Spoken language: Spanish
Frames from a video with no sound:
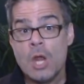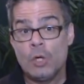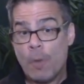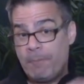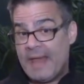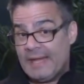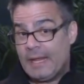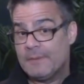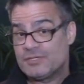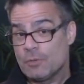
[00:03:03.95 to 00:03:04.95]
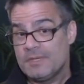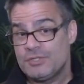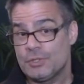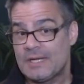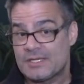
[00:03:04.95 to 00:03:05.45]
Los planes, visión,
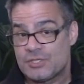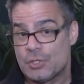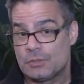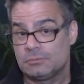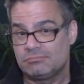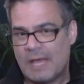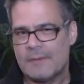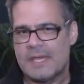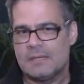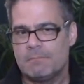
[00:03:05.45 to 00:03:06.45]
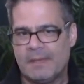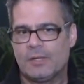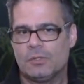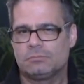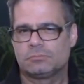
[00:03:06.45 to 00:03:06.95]
misión, acción, está bien,
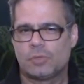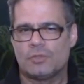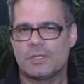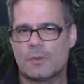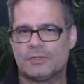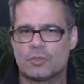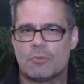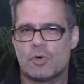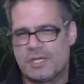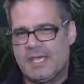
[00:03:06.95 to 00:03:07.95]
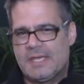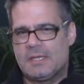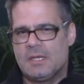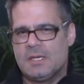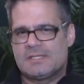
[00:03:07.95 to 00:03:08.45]
pero ¿dónde, cuándo, cómo,
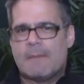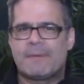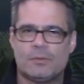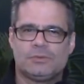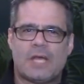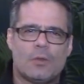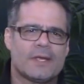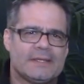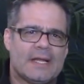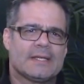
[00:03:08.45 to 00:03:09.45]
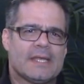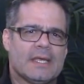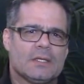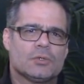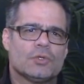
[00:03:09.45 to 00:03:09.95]
quién? Se han preguntado qué tal,
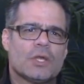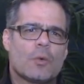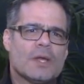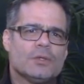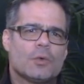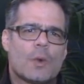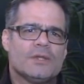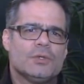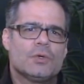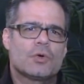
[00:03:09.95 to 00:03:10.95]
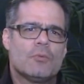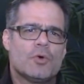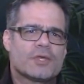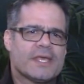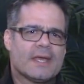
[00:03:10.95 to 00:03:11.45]
quién, dónde, cuándo, cuándo,
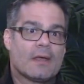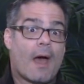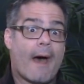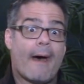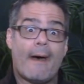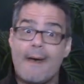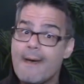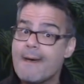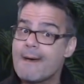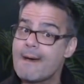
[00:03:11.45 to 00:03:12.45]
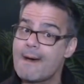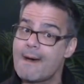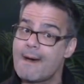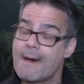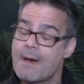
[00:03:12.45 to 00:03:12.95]
cómo, quién. Ah.